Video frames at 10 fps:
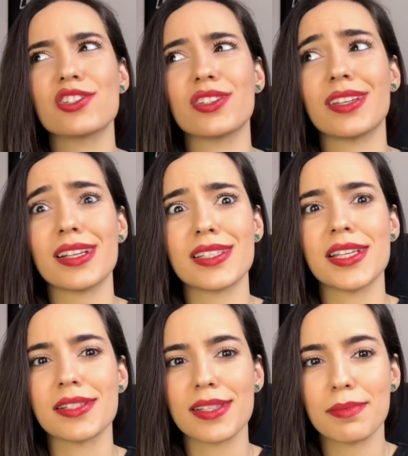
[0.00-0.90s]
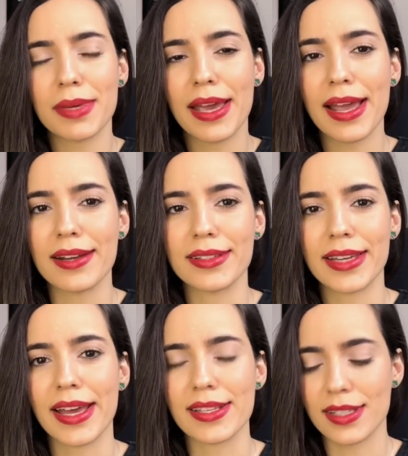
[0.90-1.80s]
de 300 ml, que
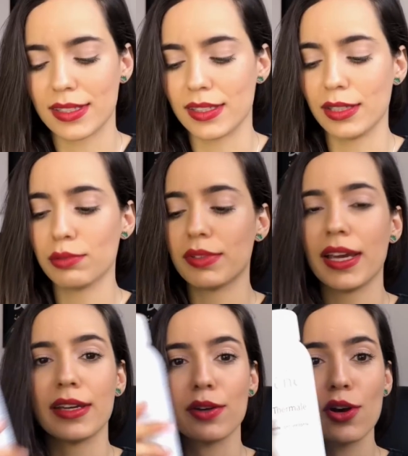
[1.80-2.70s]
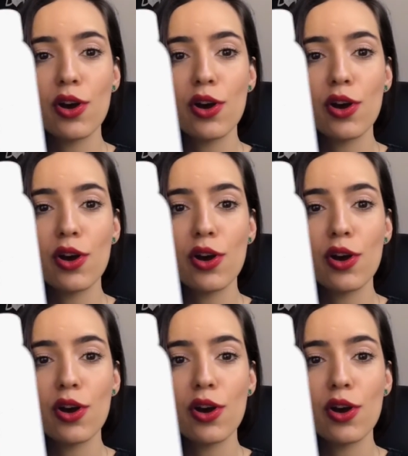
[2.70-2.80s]
é essa aqui que eu tenho,